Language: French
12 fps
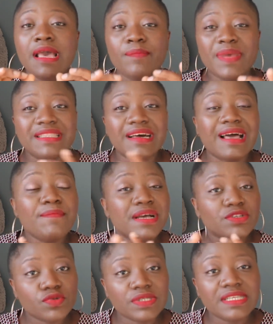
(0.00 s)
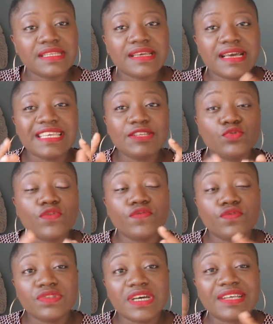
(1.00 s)
Mais dans la majorité des cas, il te
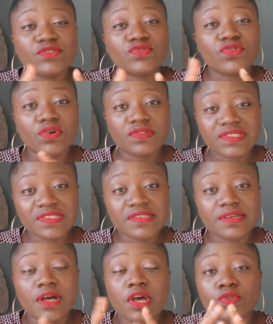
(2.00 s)
faudra sortir